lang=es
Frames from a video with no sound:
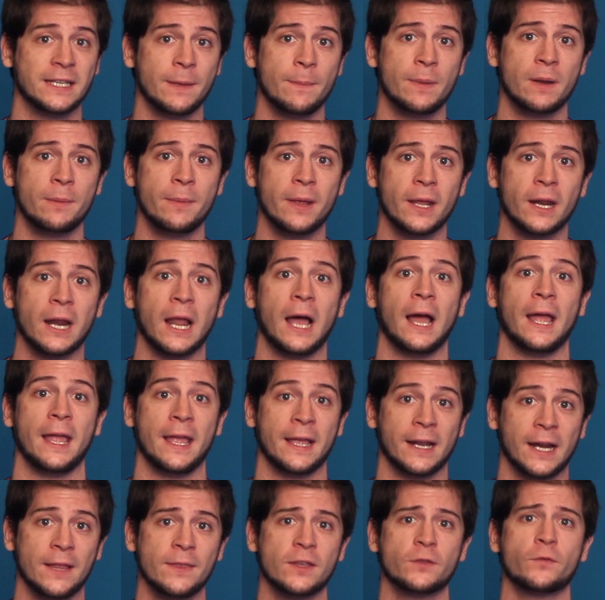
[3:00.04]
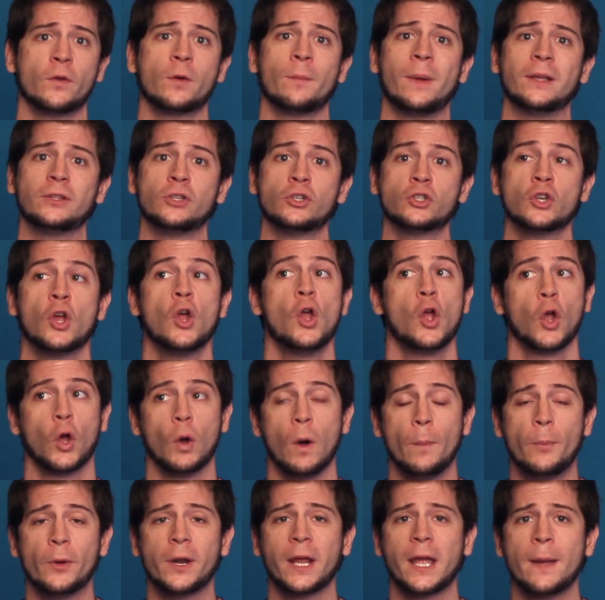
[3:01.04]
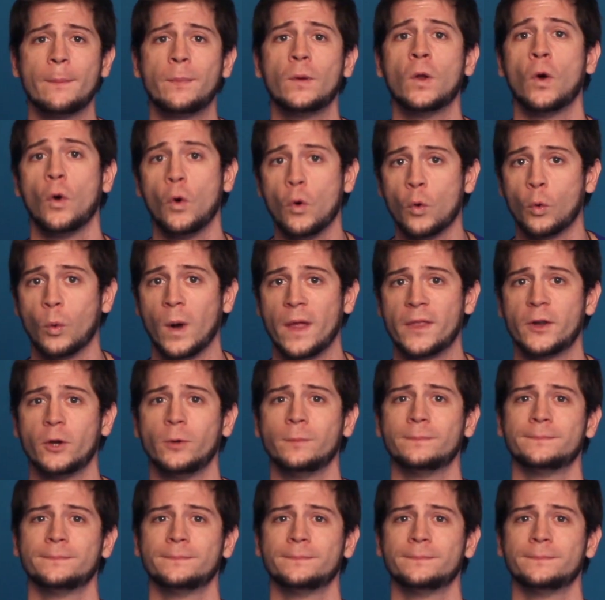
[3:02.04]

imprimirla en grandes formatos, como por ejemplo un cuadro.